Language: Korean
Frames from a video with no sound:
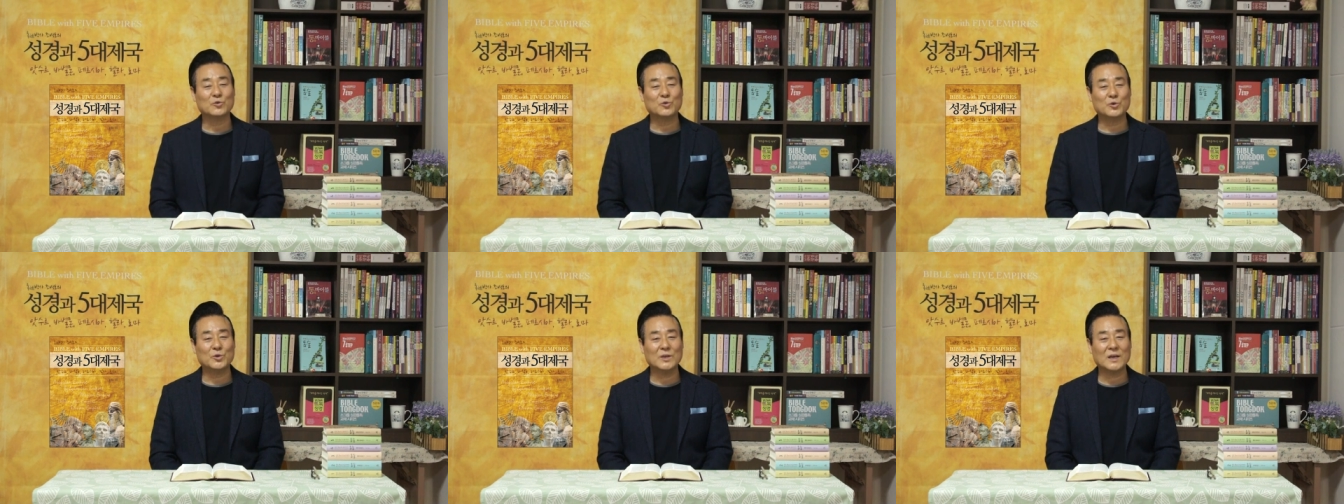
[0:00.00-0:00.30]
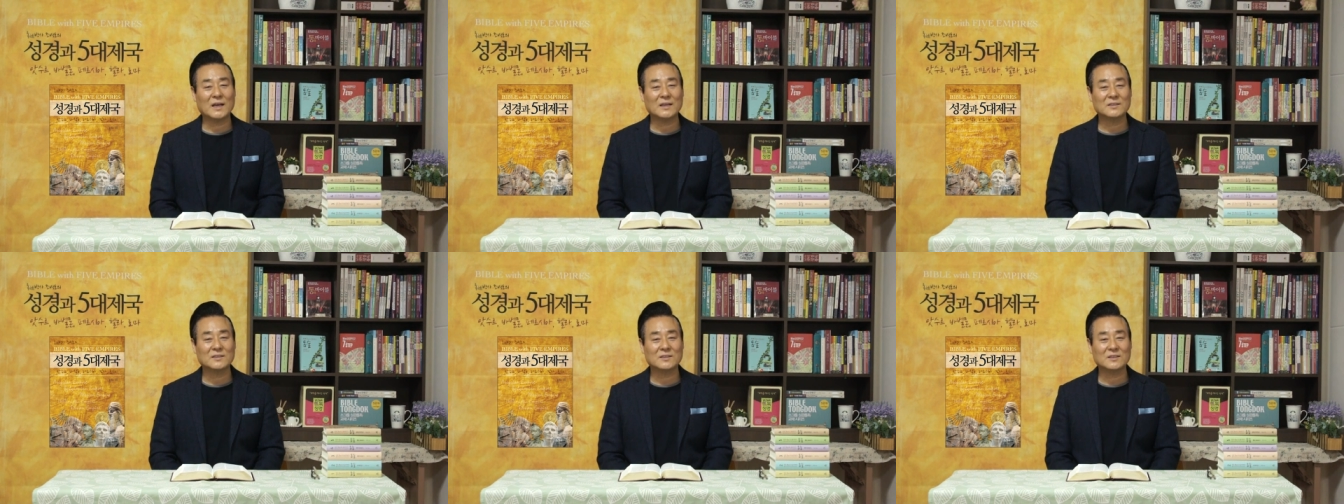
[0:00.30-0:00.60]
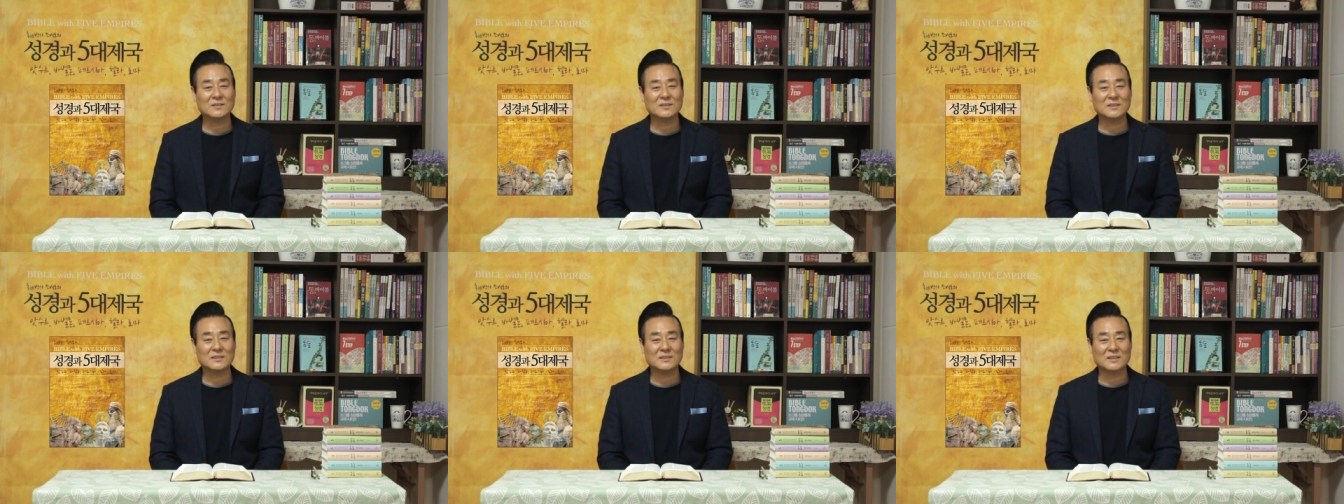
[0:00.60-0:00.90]
귀한
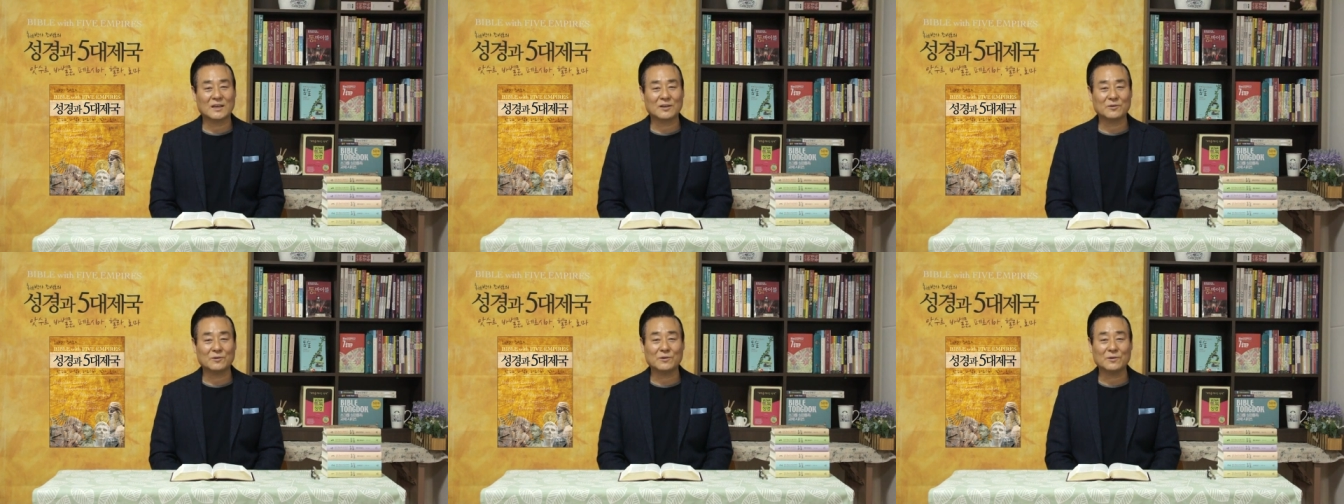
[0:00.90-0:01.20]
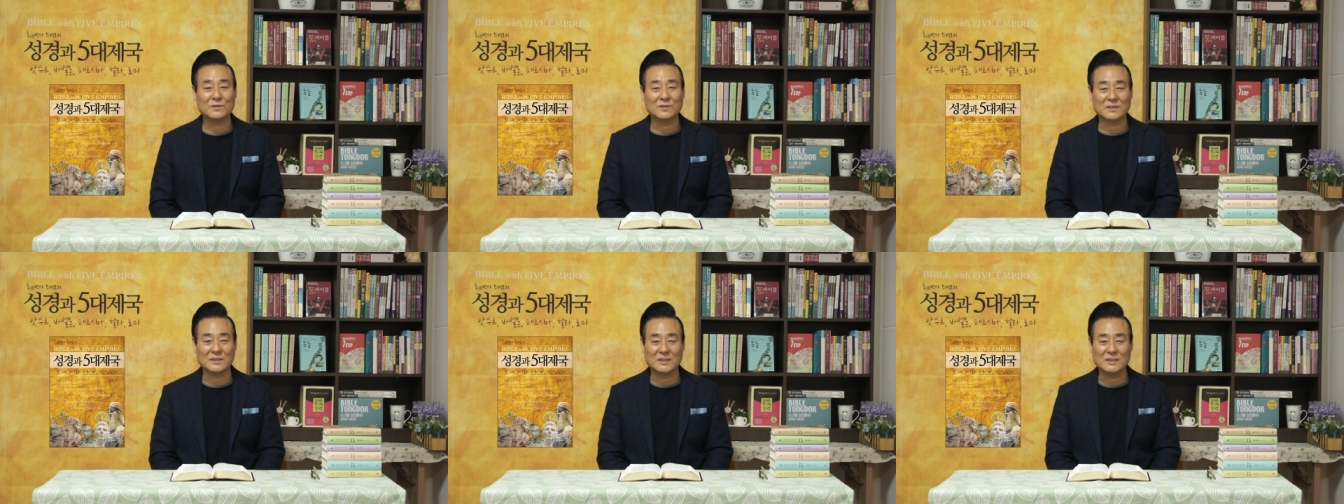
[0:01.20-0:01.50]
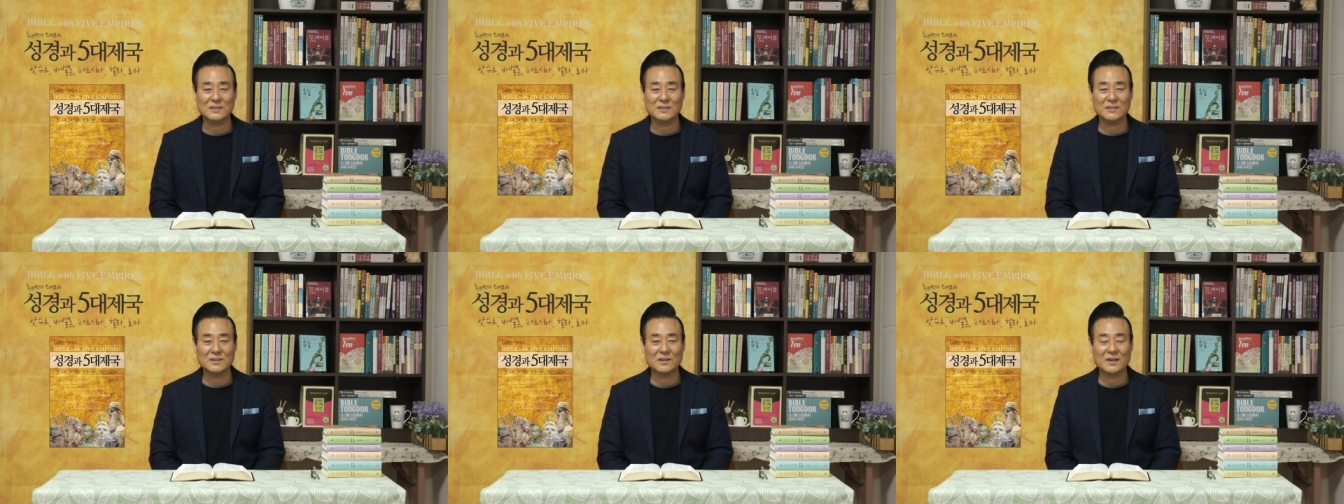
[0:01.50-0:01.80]
선지자로
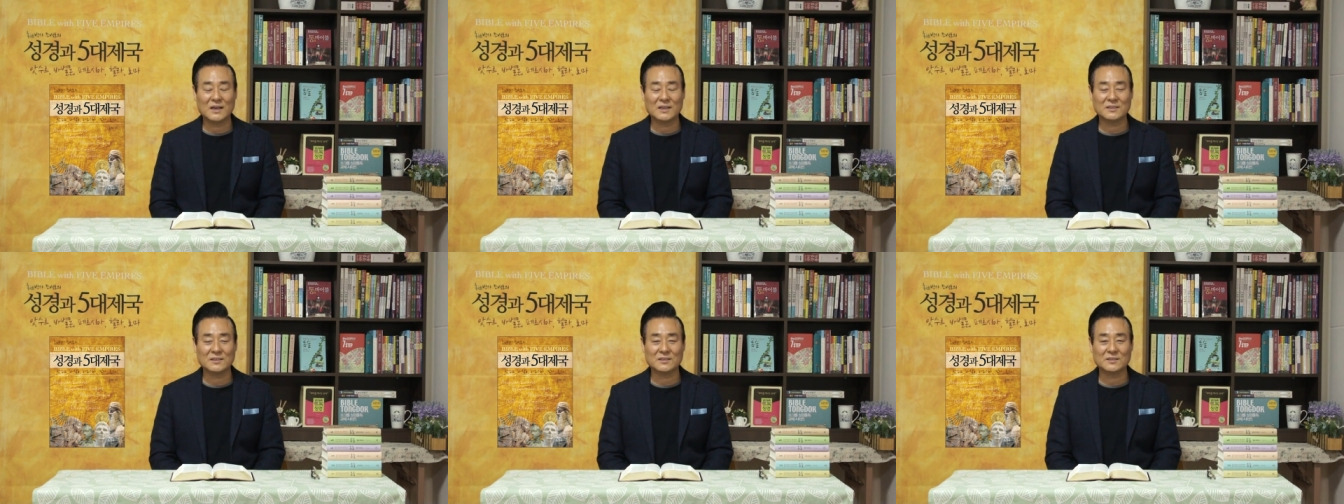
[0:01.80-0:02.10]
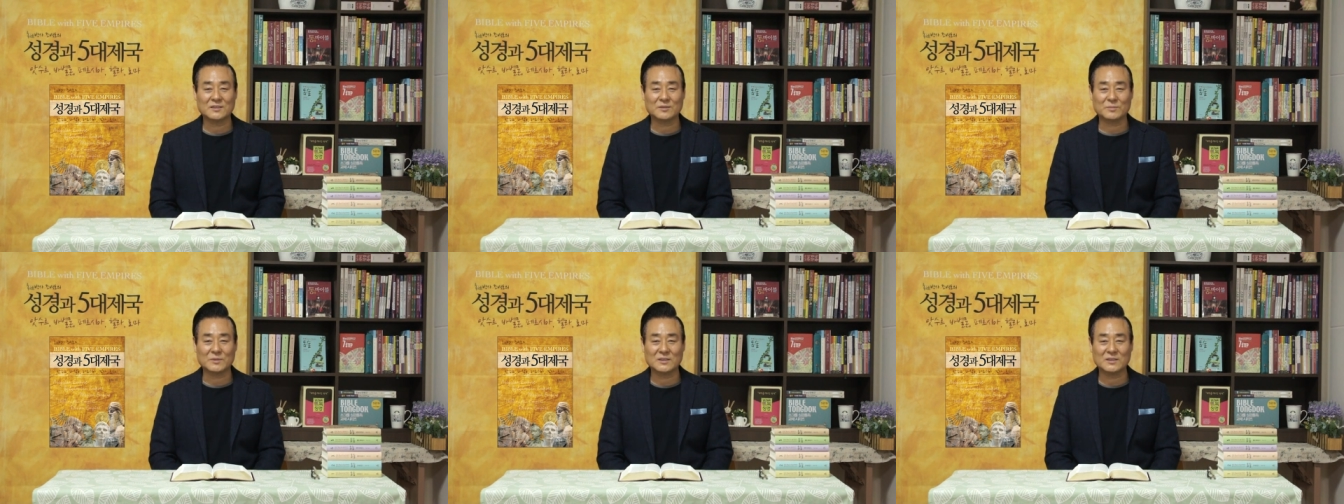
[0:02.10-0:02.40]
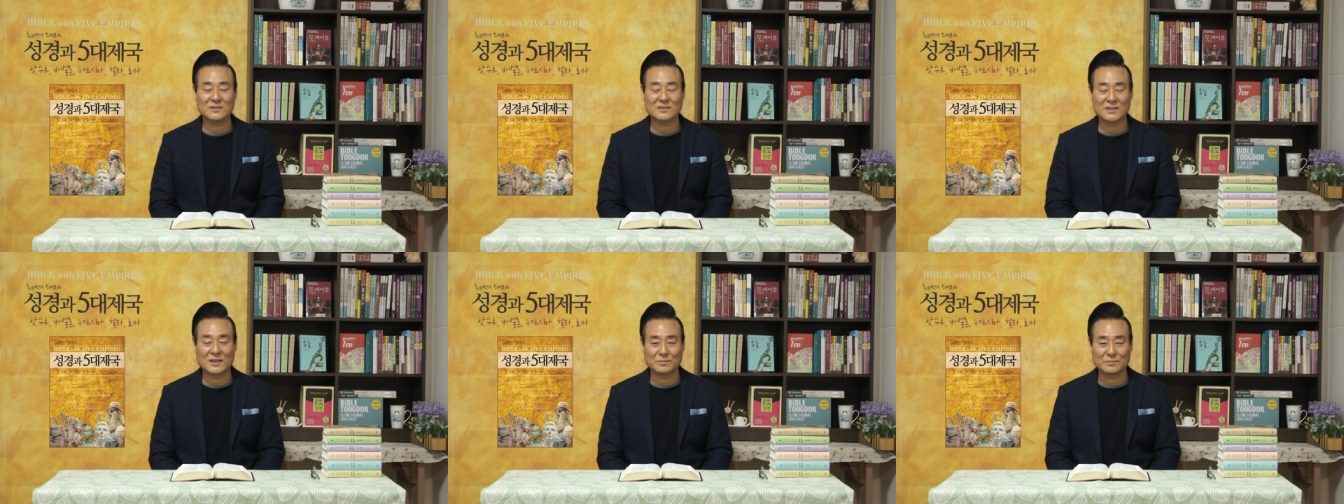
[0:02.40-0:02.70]
인정하셨음을
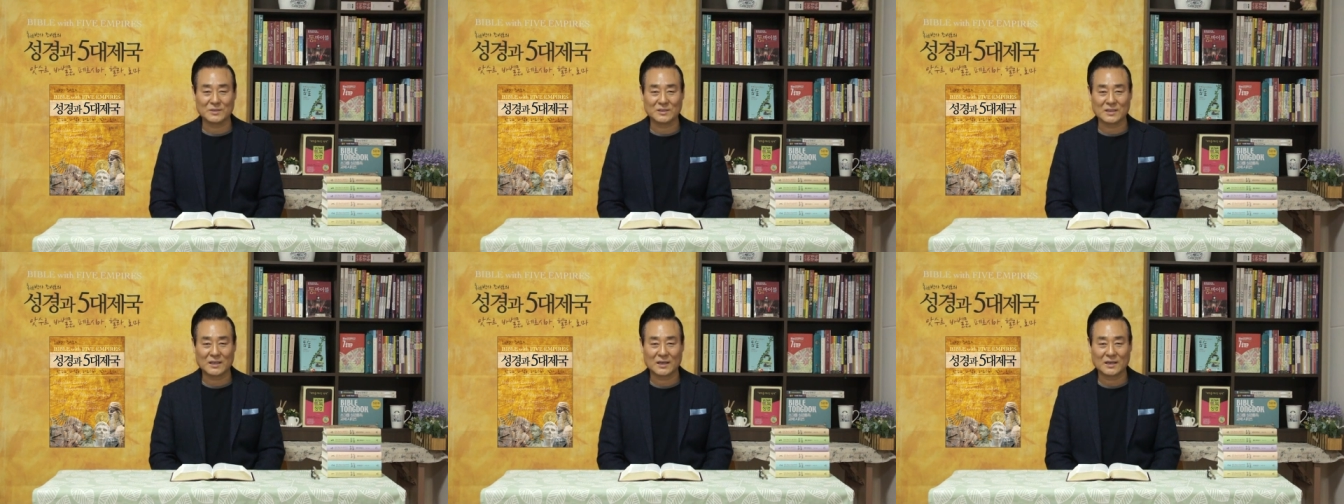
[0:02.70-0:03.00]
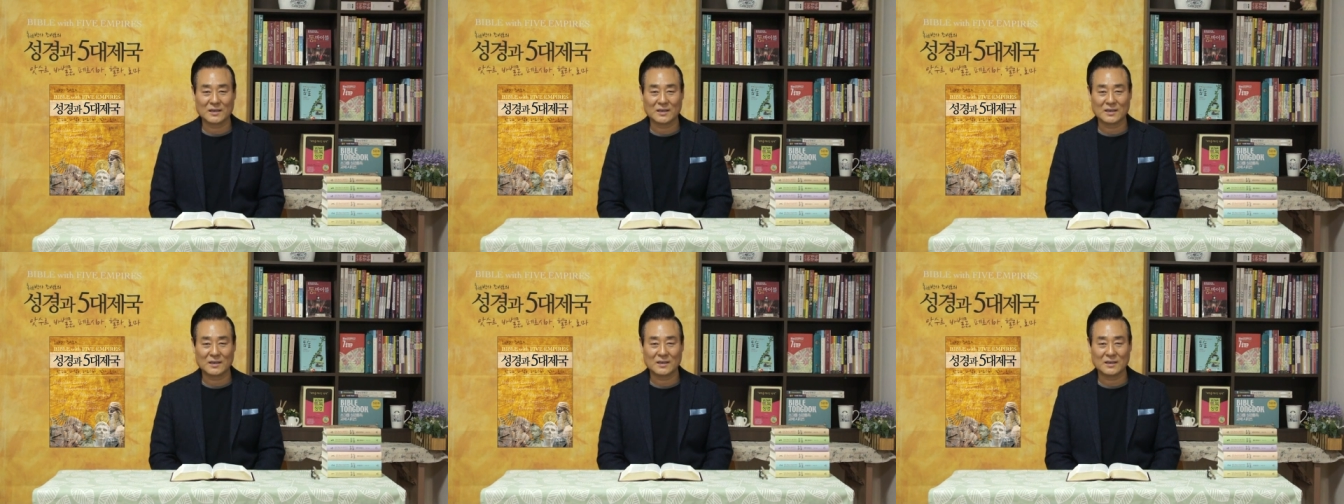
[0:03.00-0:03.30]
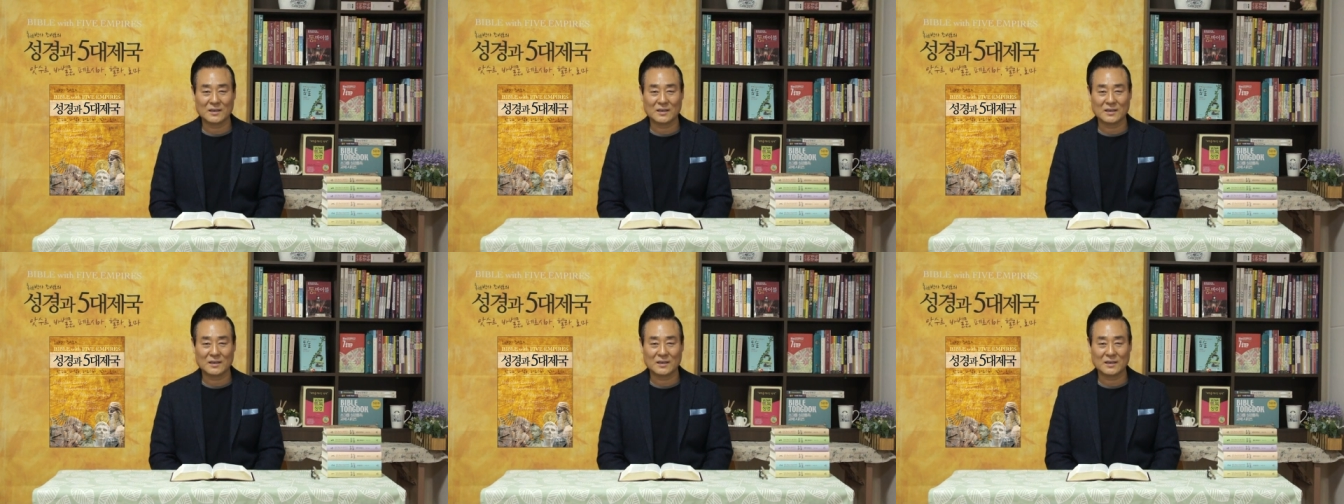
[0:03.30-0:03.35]
뜻합니다.